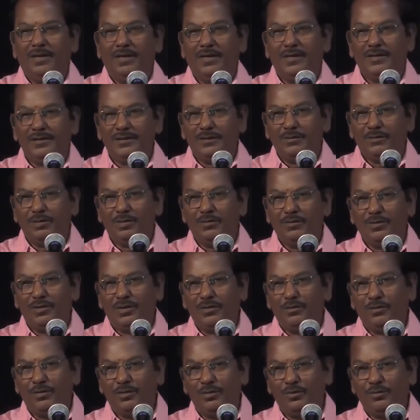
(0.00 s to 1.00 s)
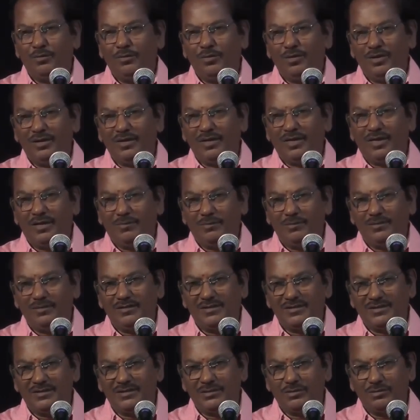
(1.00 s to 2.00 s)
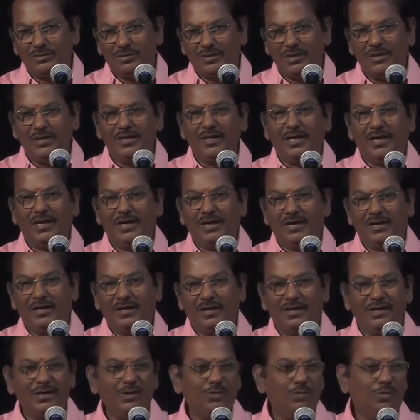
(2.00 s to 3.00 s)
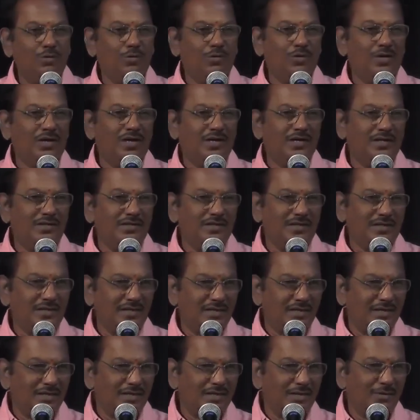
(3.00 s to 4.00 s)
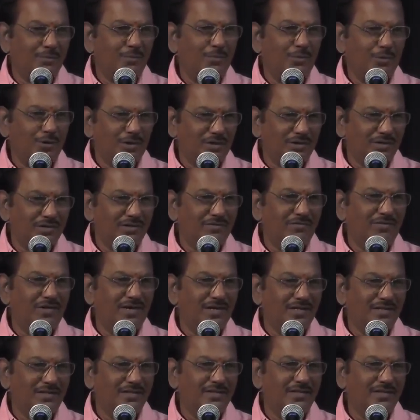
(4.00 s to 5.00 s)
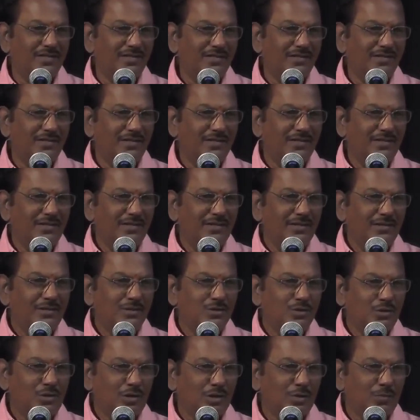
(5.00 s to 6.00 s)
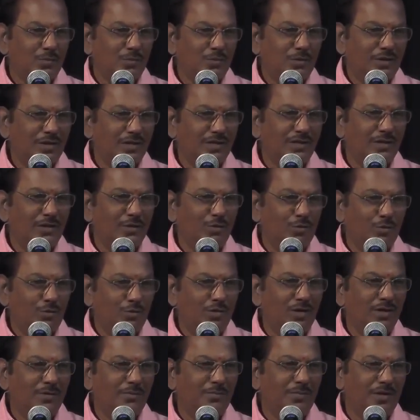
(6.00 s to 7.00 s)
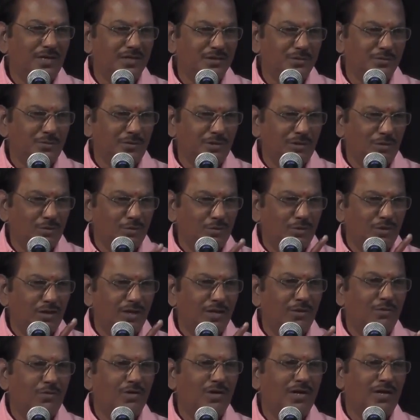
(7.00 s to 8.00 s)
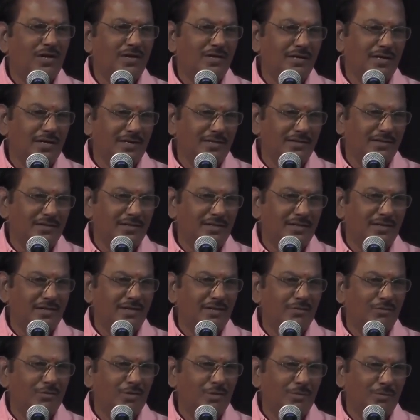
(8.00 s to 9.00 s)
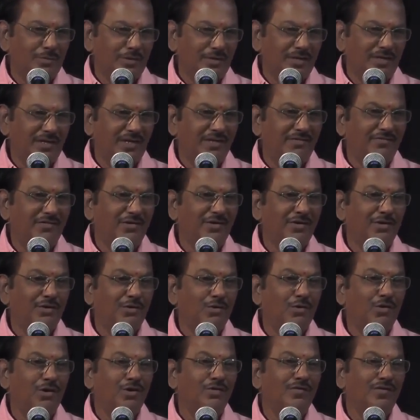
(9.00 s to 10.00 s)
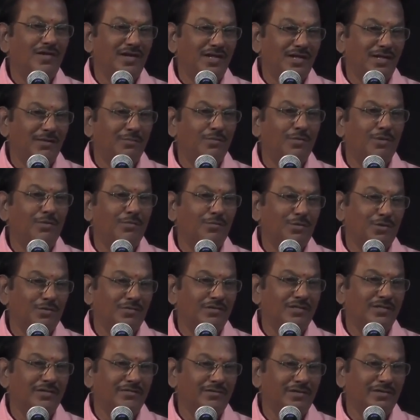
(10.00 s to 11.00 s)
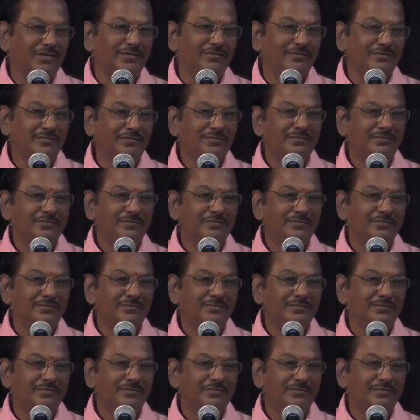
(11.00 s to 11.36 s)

அனந்தபுரம்ன்ற ஒரு ஊர் கிராமத்தை சூழல் அழகான ஊர் அங்கே தான் நாங்கள்லாம் பிறந்து வளர்ந்து சொல்லப்போனால் எங்கள் ஊரில் பாஸ் பண்ண ஒரே ஒரு ஆள் நான் தான்ற ஒரு பெரிய வெற்றியோடு வெளியில் புறப்பட்டு வந்துவேன்